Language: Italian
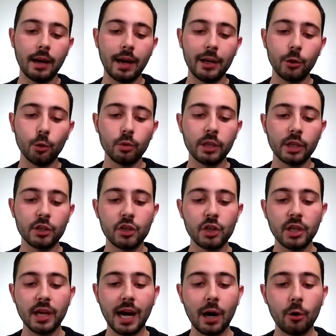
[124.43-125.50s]

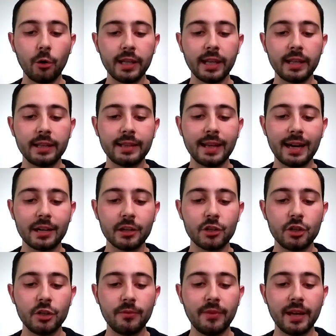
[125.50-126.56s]
Aiutaci a
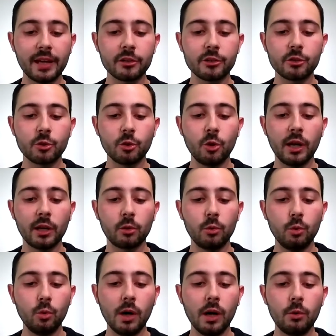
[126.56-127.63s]
orientarci verso la
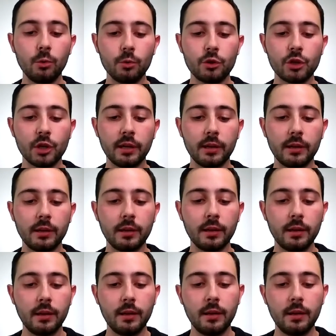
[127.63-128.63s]
tua luce.